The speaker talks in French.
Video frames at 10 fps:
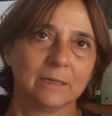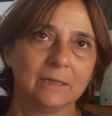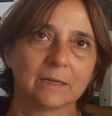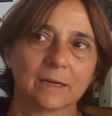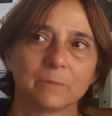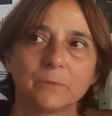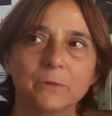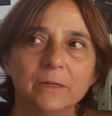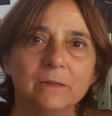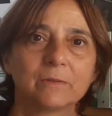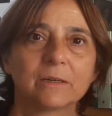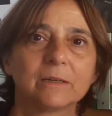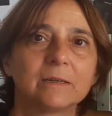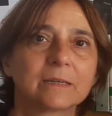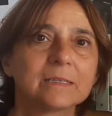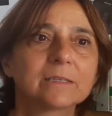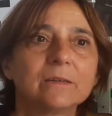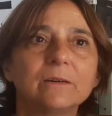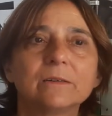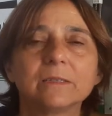lire un beau livre un
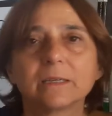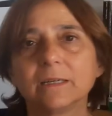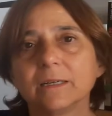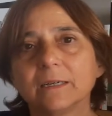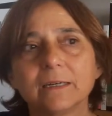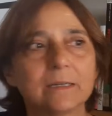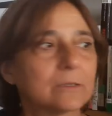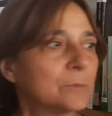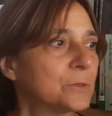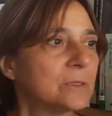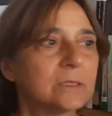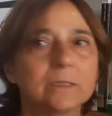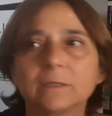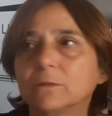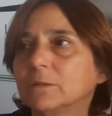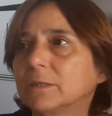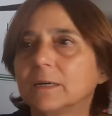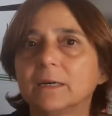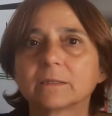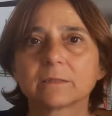récent italien de poésie, de
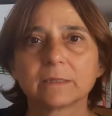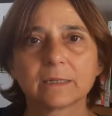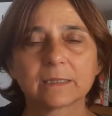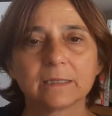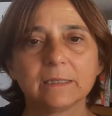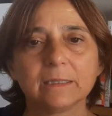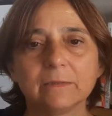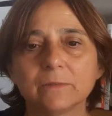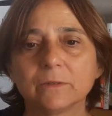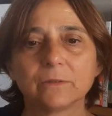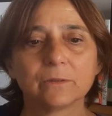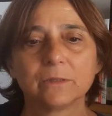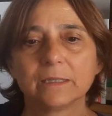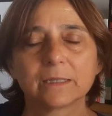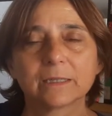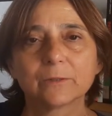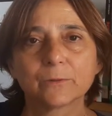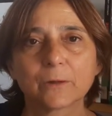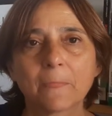théâtre de narrative, de, littérature.